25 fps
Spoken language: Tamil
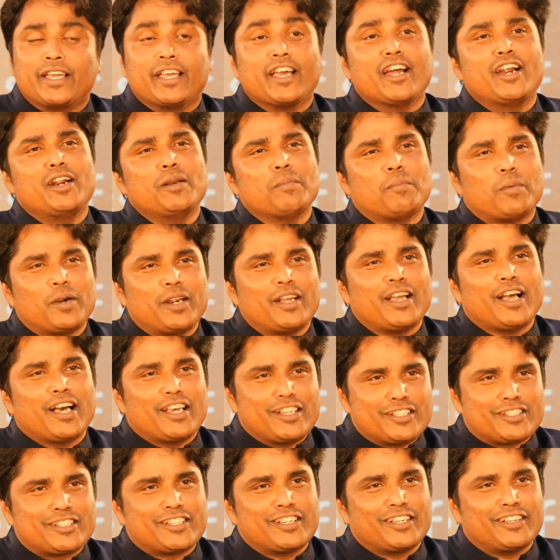ஏழு படி
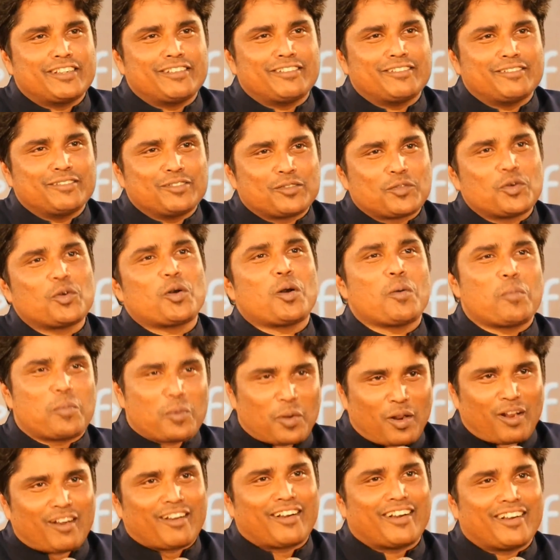அரிசி கொடுக்க
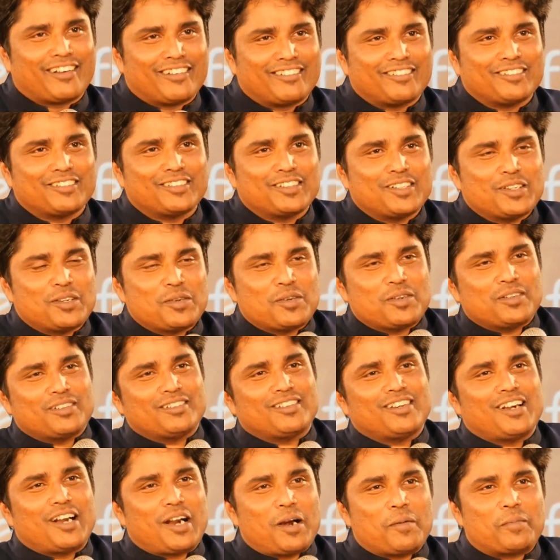போகிறாங்க
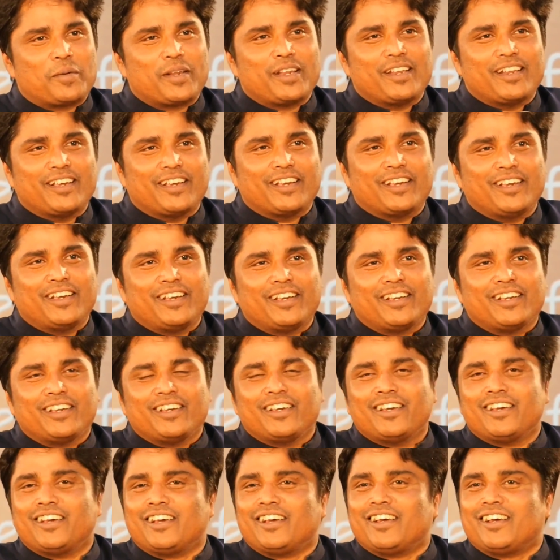அப்படின்னு
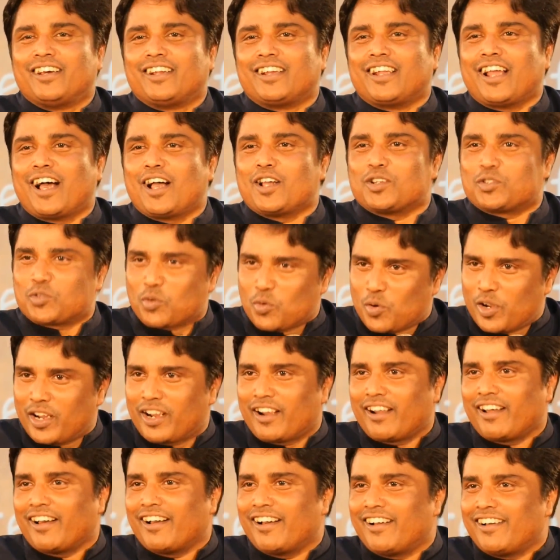நான்
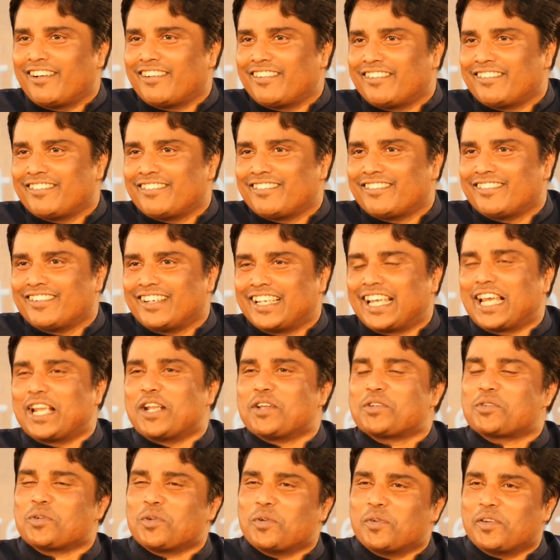சொன்னேன்னா நீ
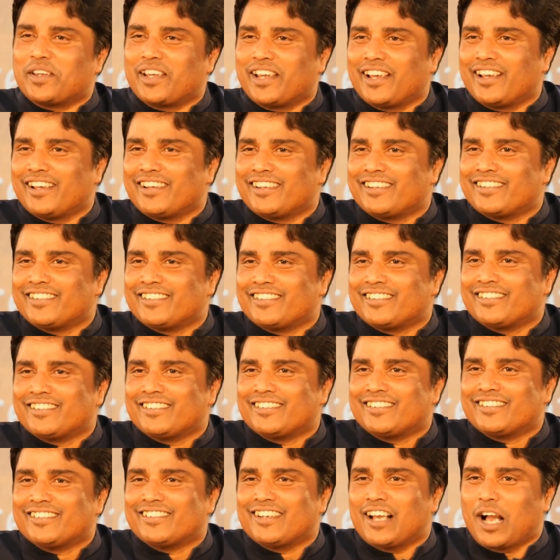என்ன சொல்லுவீங்க
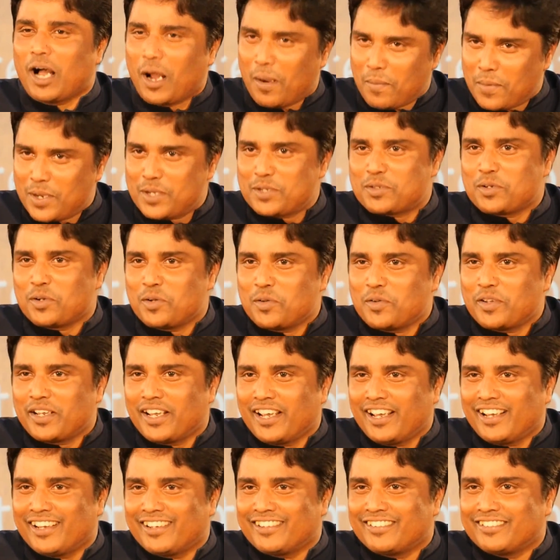ஆமேன்னு சொல்லுவீங்க